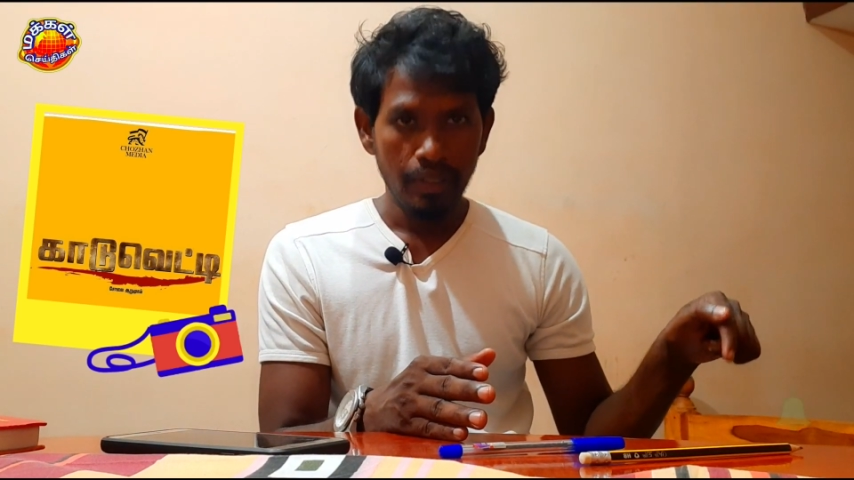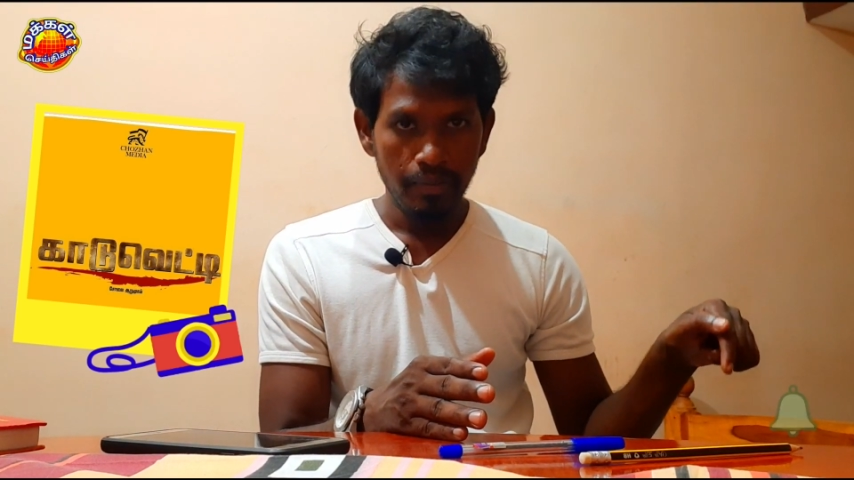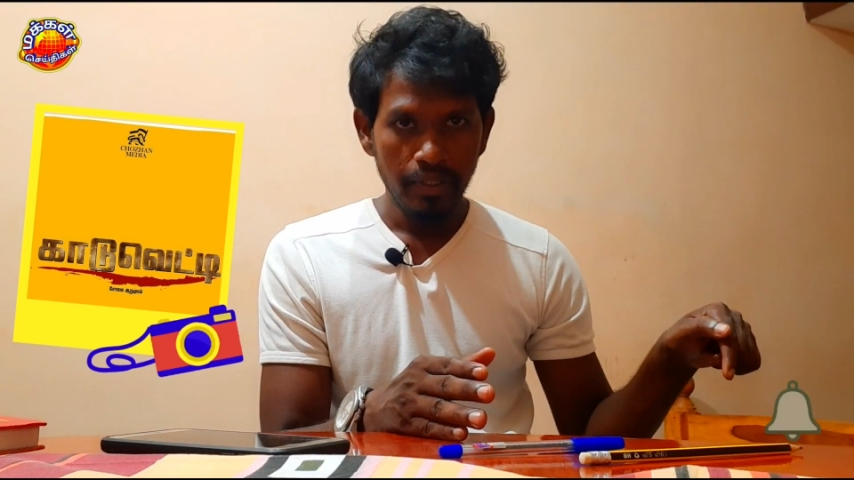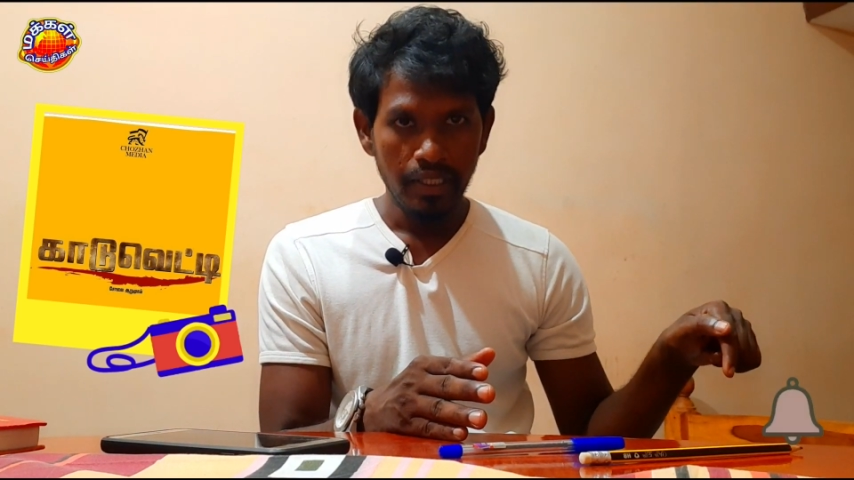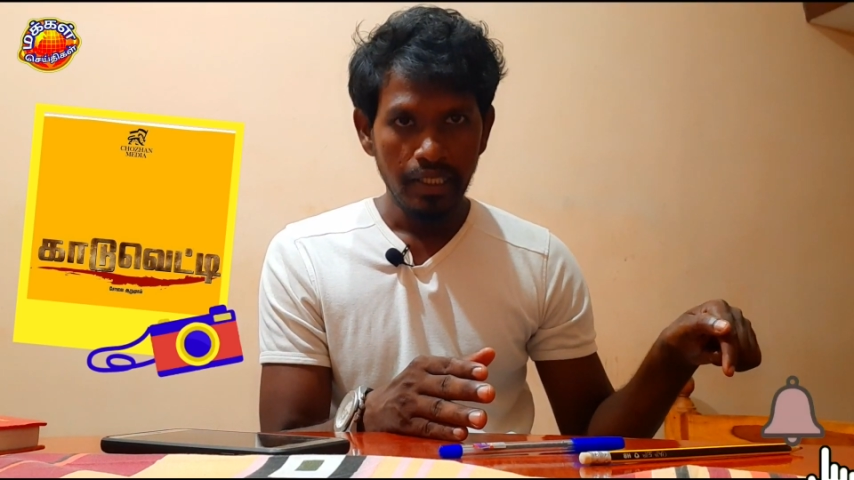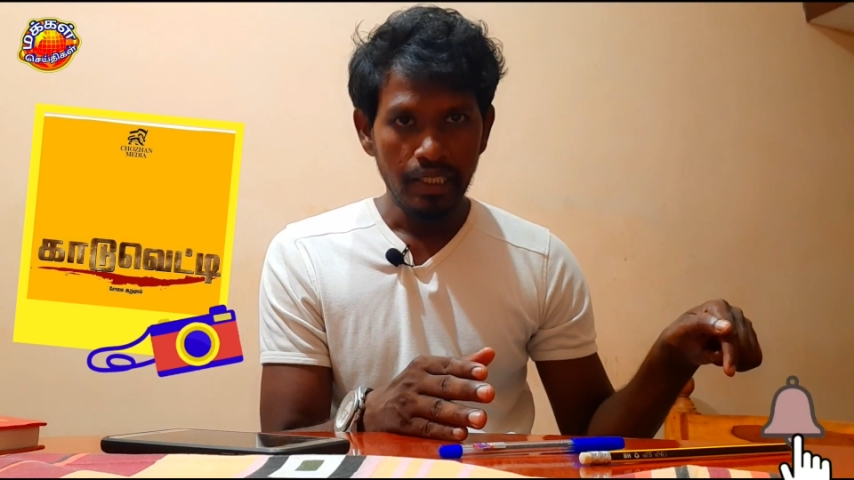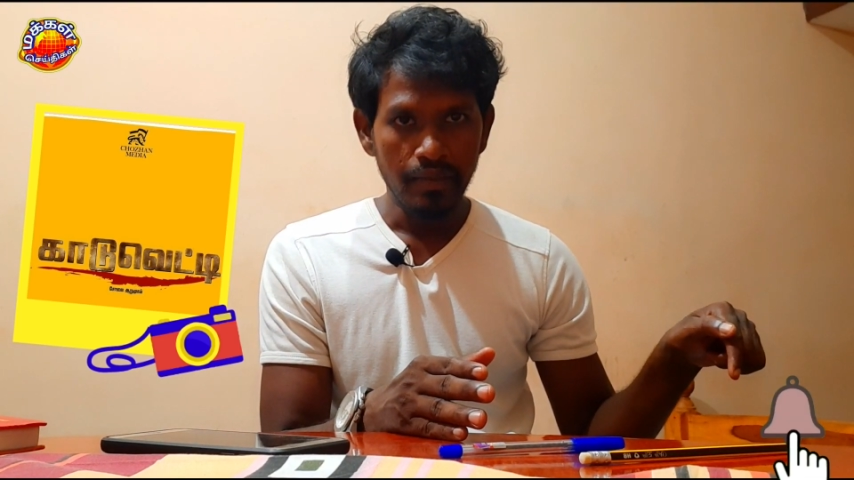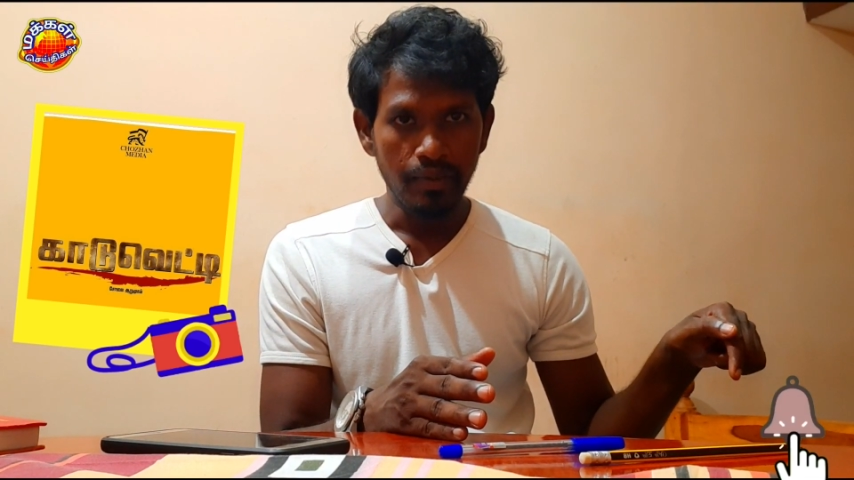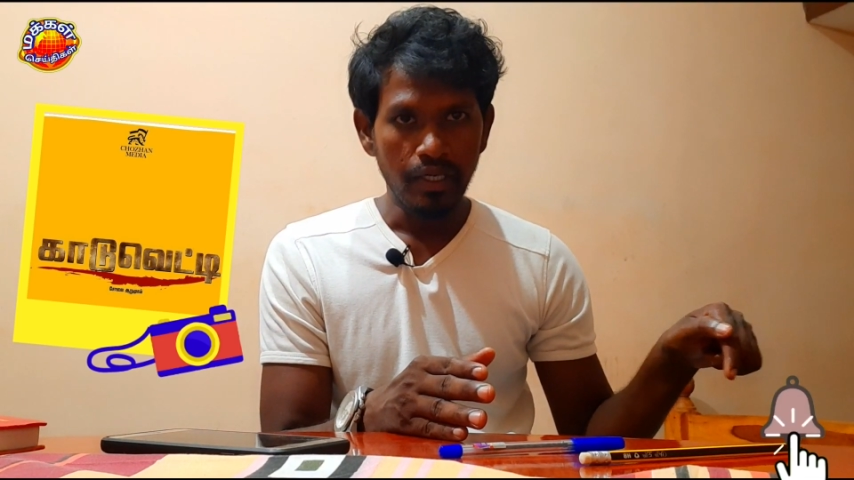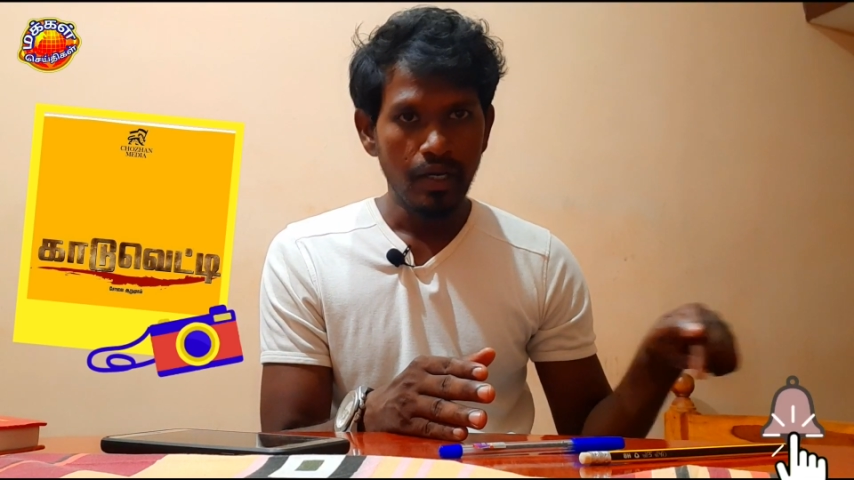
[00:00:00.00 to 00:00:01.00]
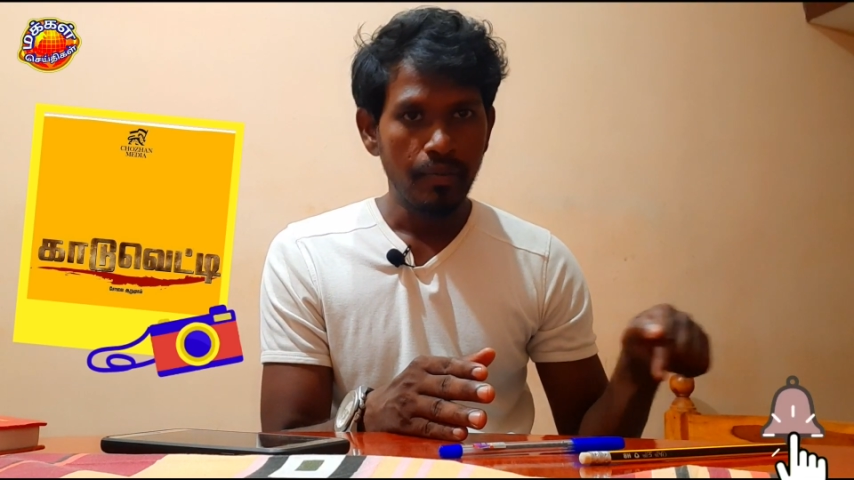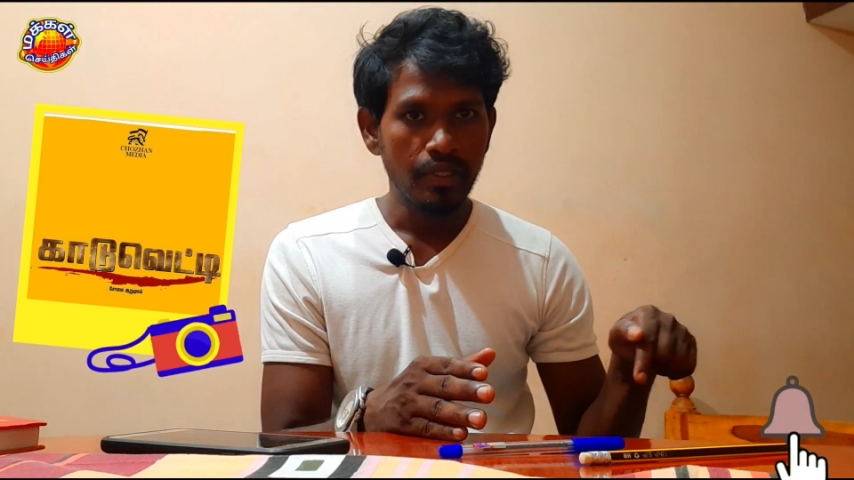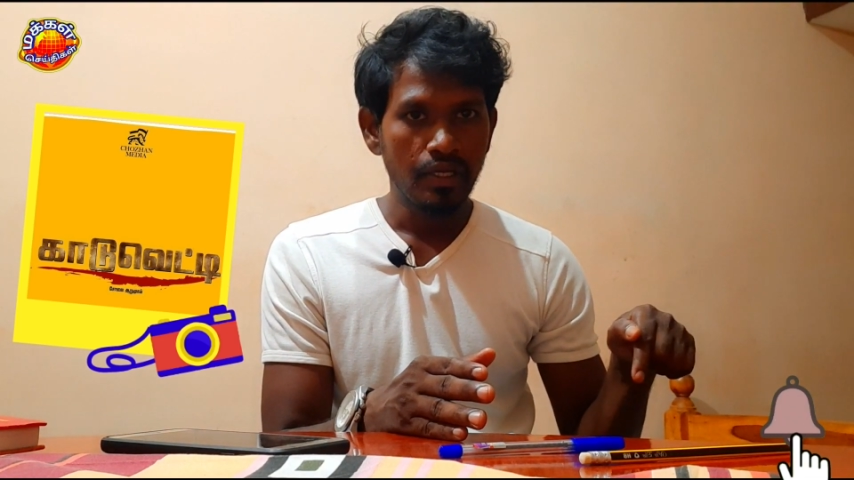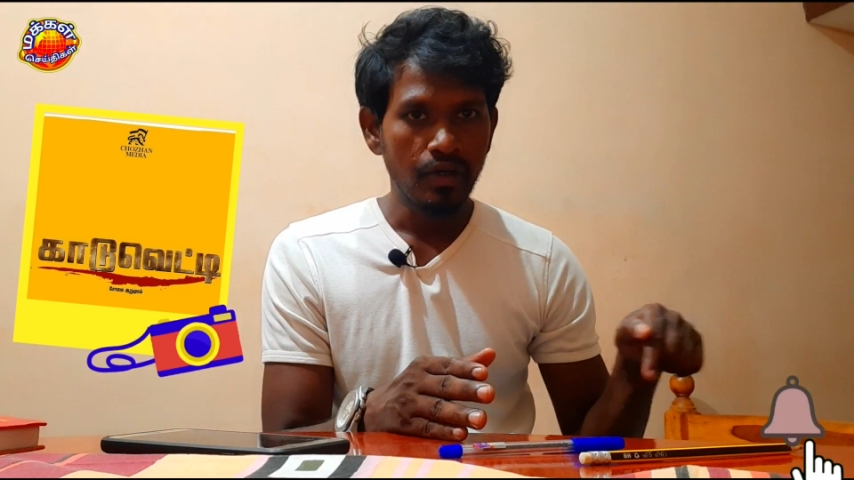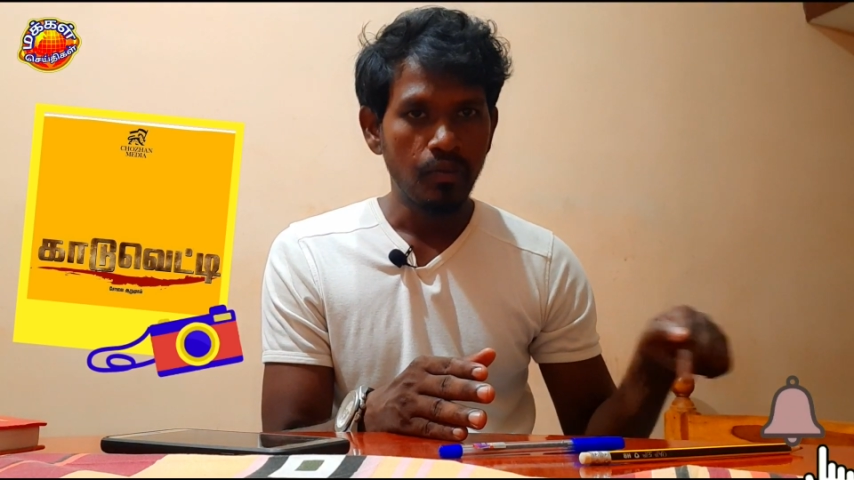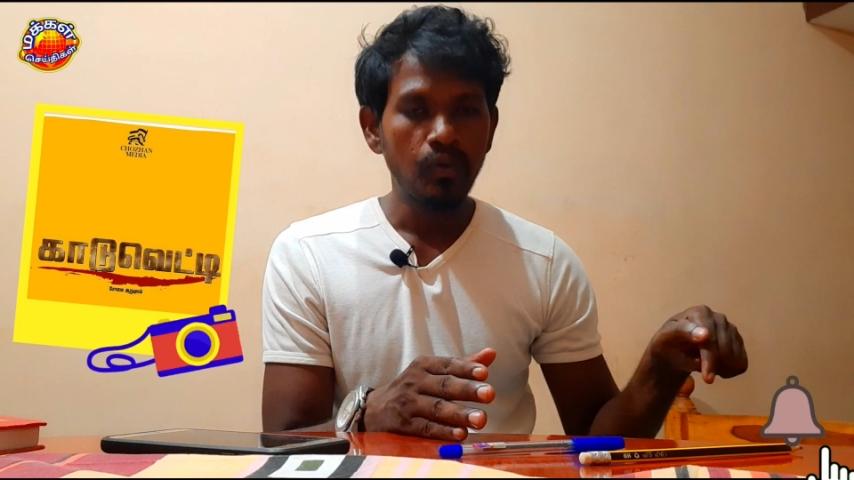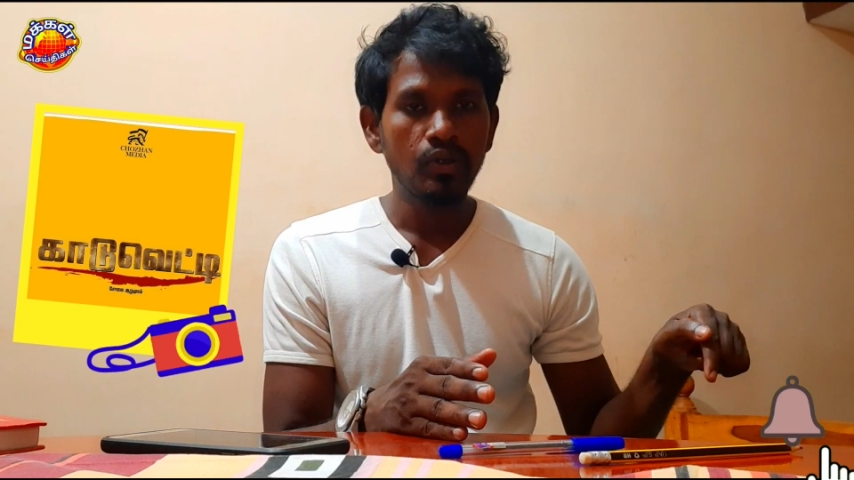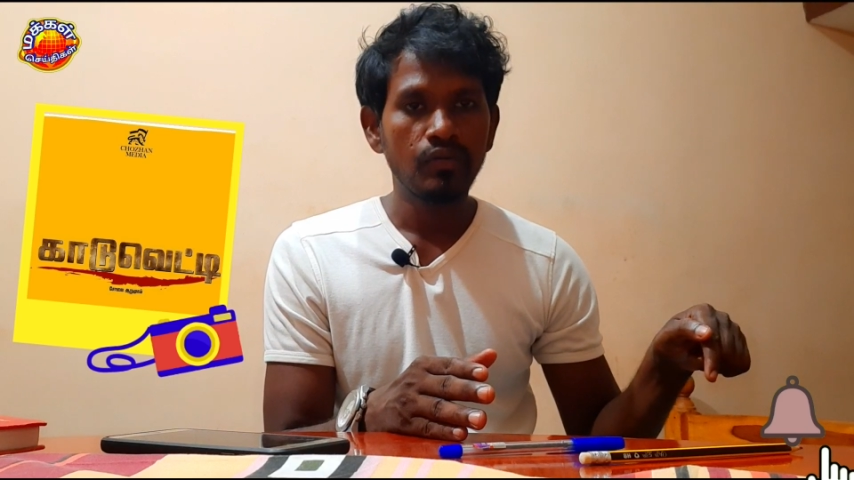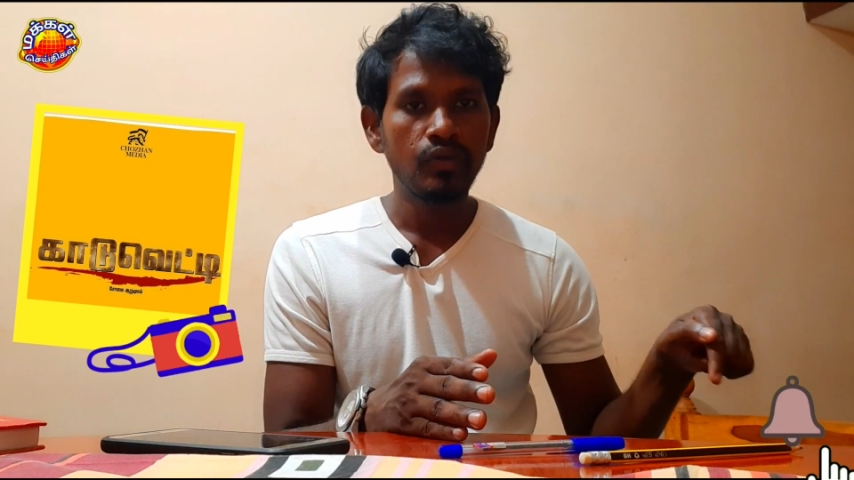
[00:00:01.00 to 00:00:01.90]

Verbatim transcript: பெல் பட்டனை கிளிக் பண்ணுங்கள் அப்போ தான் நாங்கள் போடுற